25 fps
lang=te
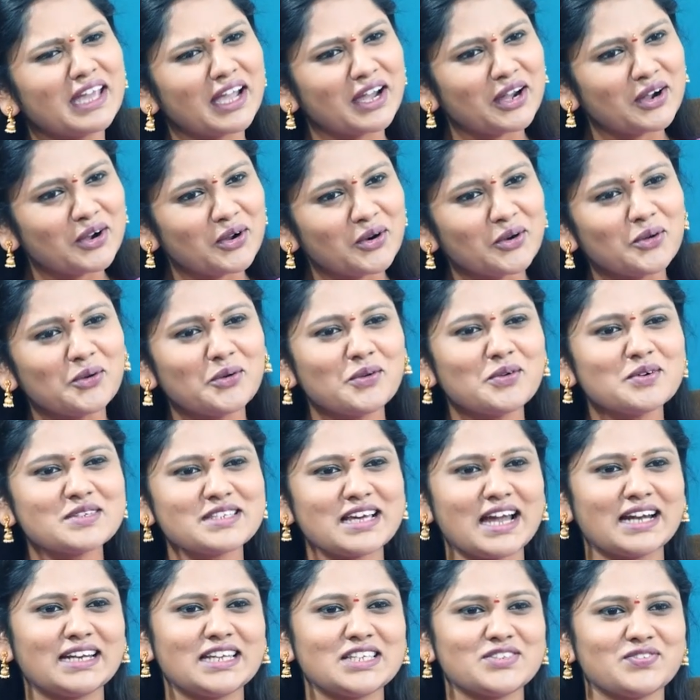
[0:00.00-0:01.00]
ఎక్కడో
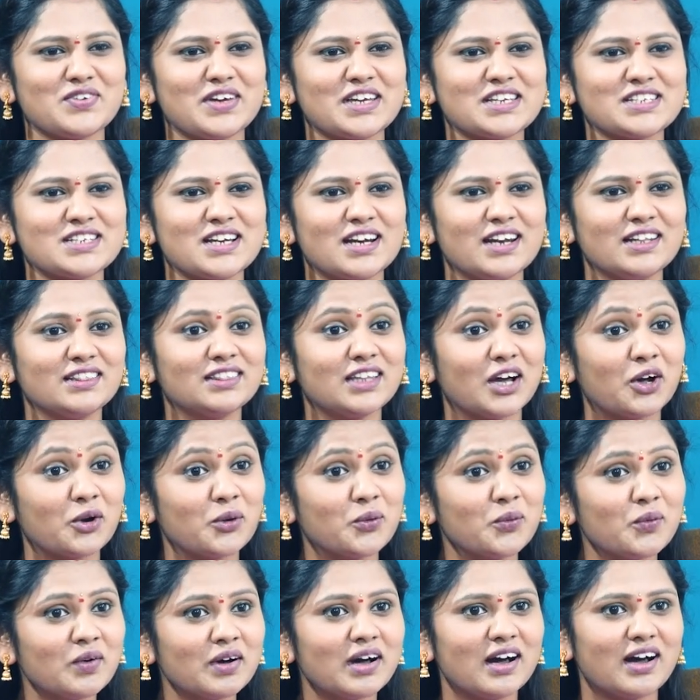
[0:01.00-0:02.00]
సాటిస్ఫాక్షన్ అనేది
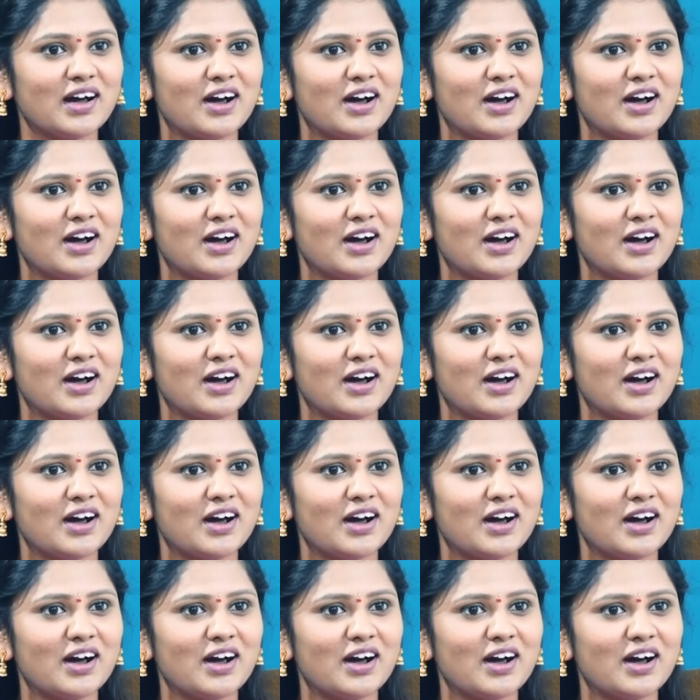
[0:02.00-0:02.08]
తక్కువ